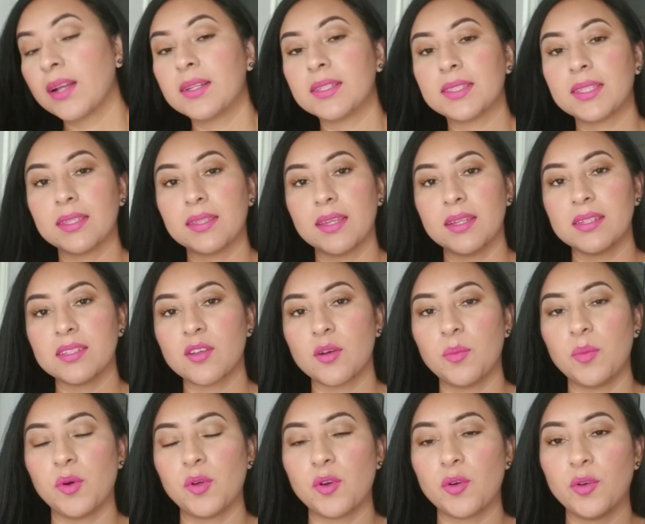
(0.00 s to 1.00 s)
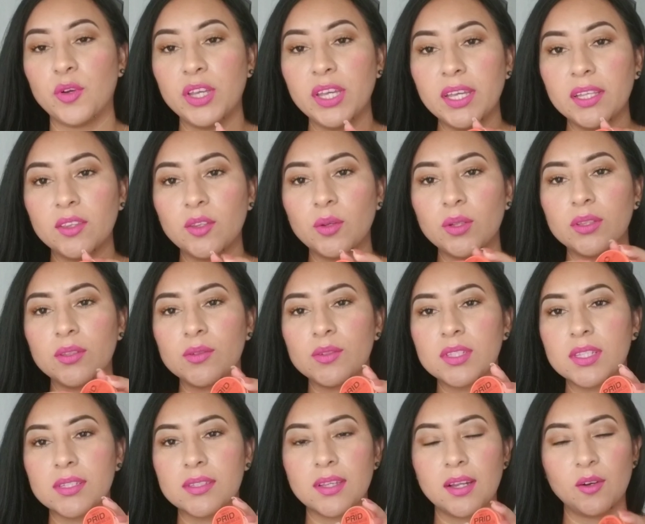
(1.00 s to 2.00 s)
Si tienes como rojito,
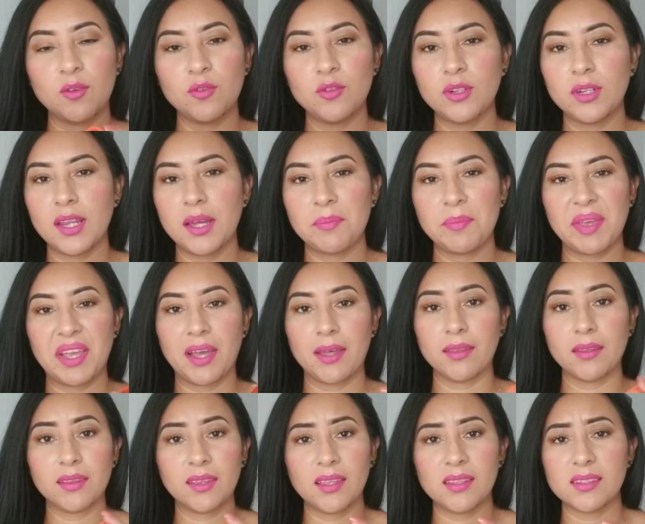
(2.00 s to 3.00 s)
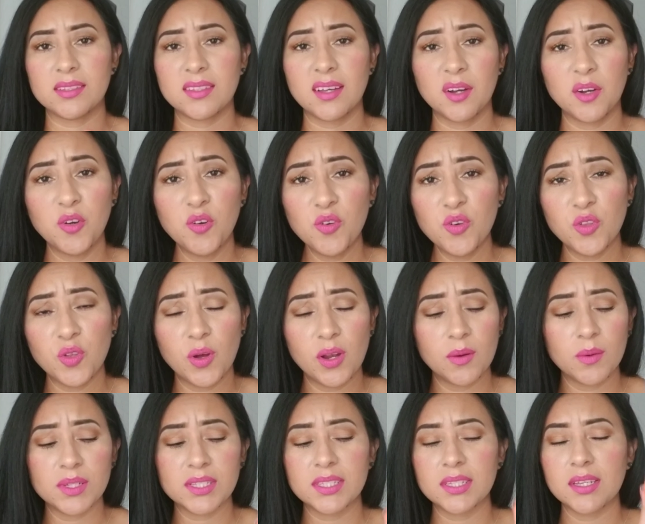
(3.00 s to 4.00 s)
entonces alguna picadita de zancudo o
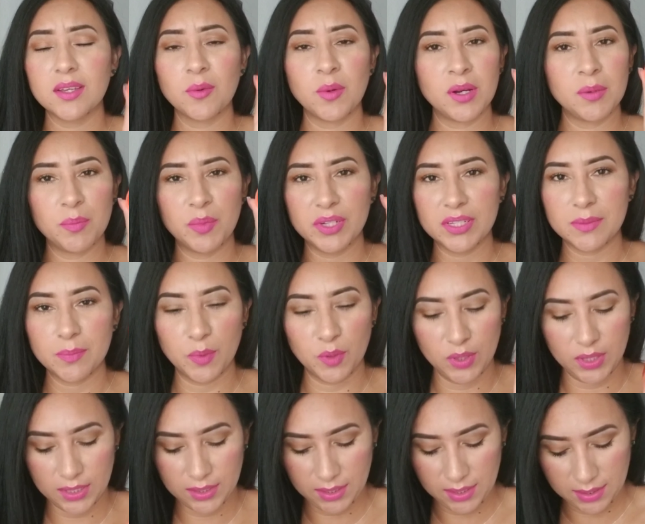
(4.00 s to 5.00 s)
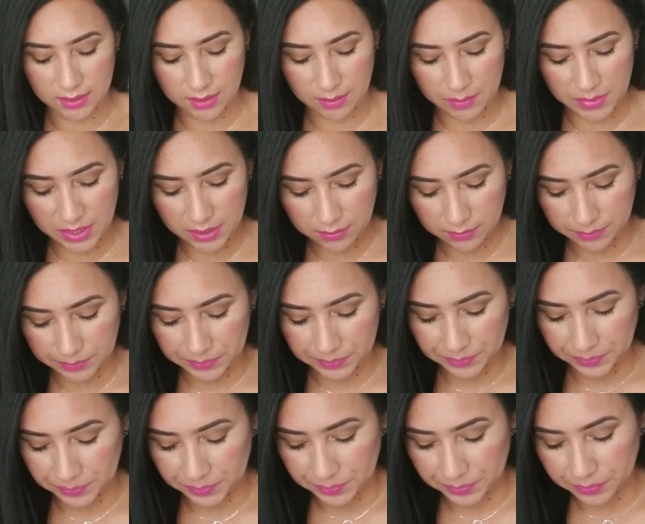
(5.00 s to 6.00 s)
algo así, igual puedes ponértela también.
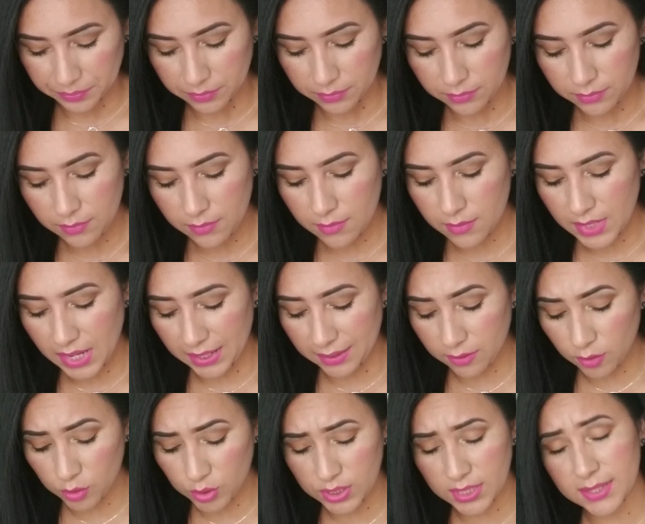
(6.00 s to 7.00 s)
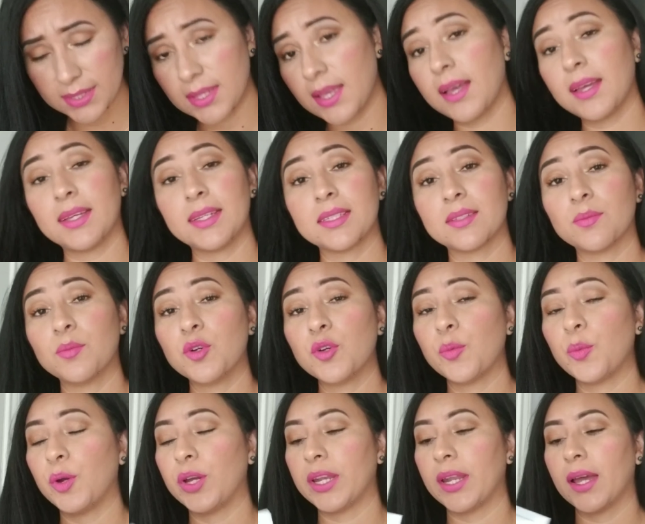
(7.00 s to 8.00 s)
Entonces esa es muy
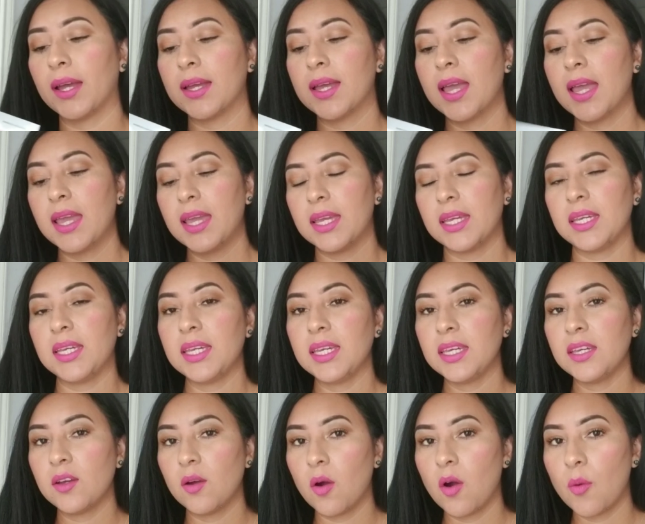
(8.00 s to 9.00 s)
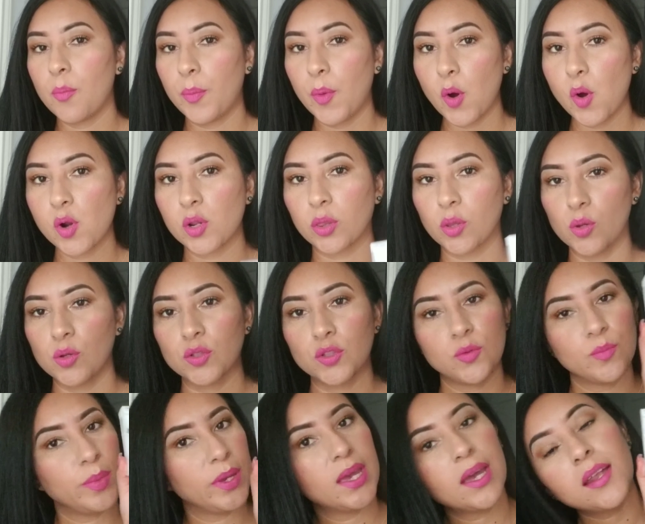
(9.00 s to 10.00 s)
buena. Y oh por
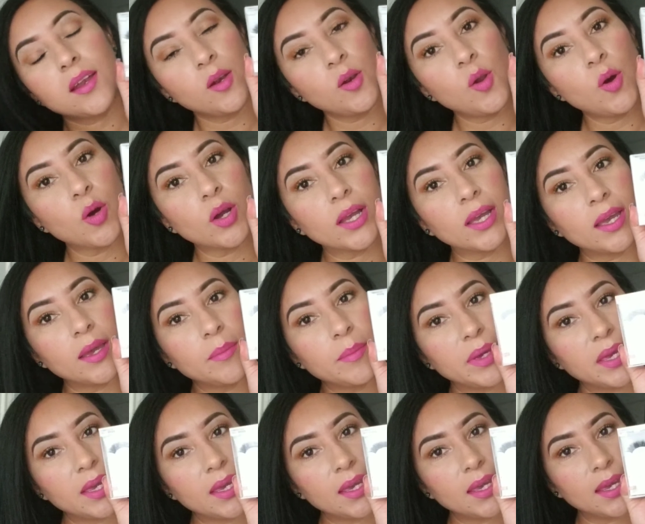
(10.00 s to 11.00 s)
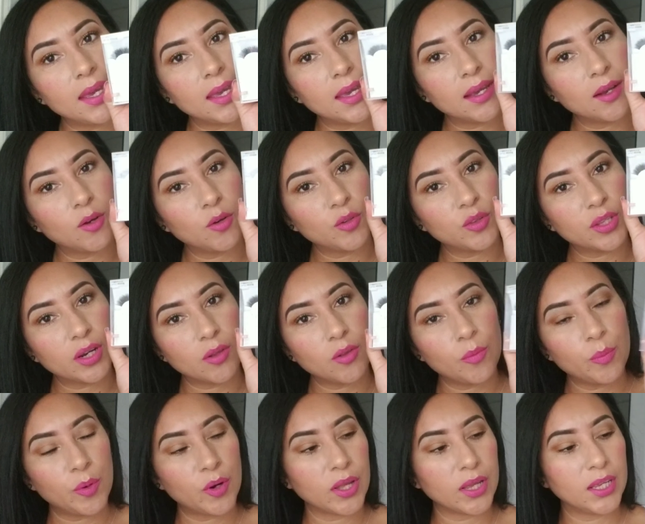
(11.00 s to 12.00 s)
Dios, vean lo que me he
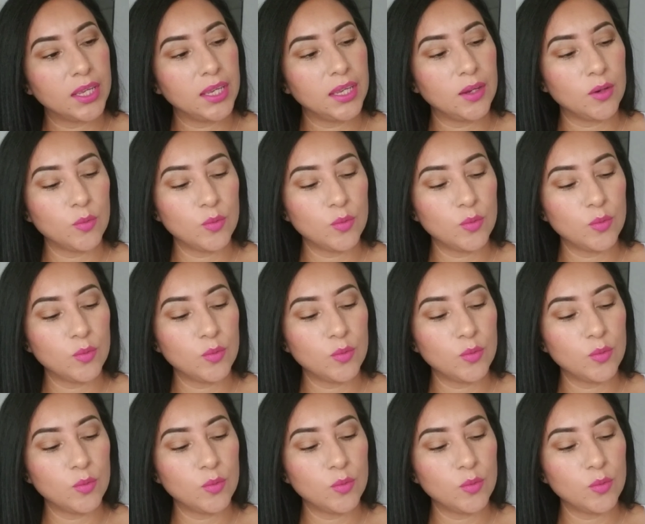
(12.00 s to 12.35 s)
encontrado por aquí.